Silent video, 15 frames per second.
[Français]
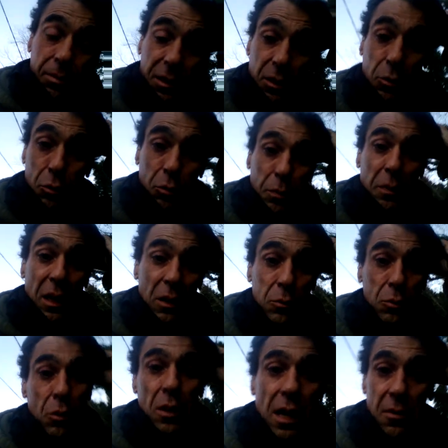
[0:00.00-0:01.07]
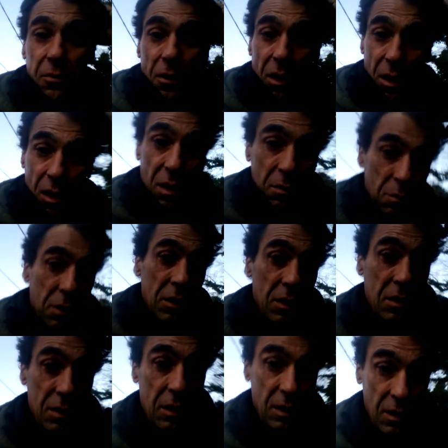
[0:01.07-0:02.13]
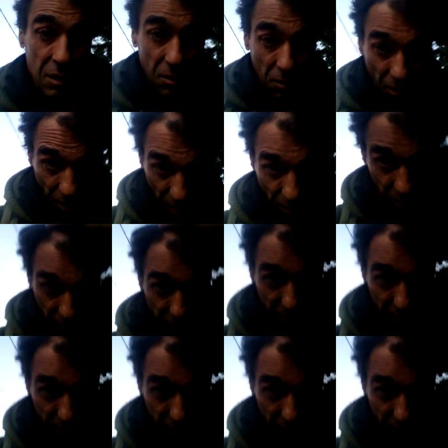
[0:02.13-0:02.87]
c'est super dur la fin. Et puis, c'est. Voilà,